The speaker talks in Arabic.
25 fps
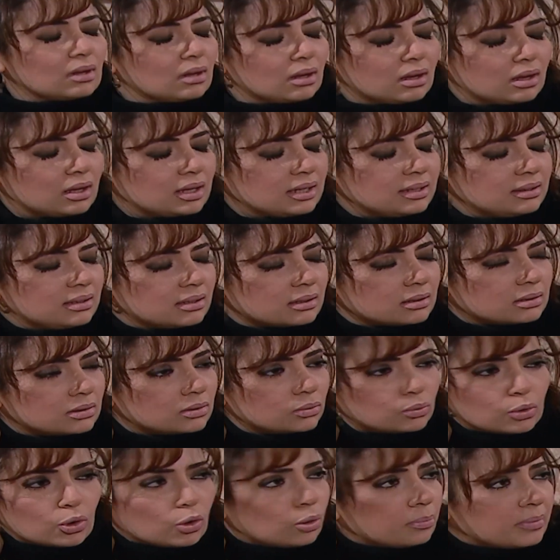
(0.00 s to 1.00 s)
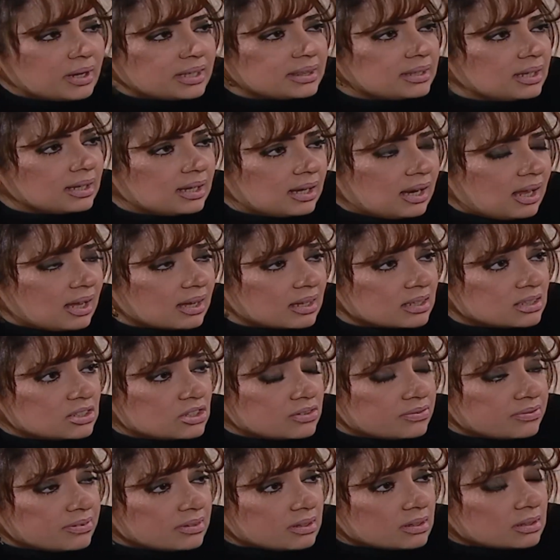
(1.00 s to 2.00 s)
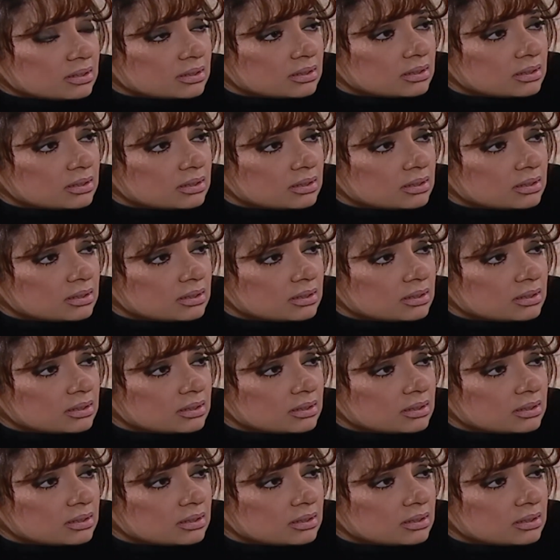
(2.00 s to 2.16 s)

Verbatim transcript: إيه ده؟ وهو محتاج الحاجات دي في إيه؟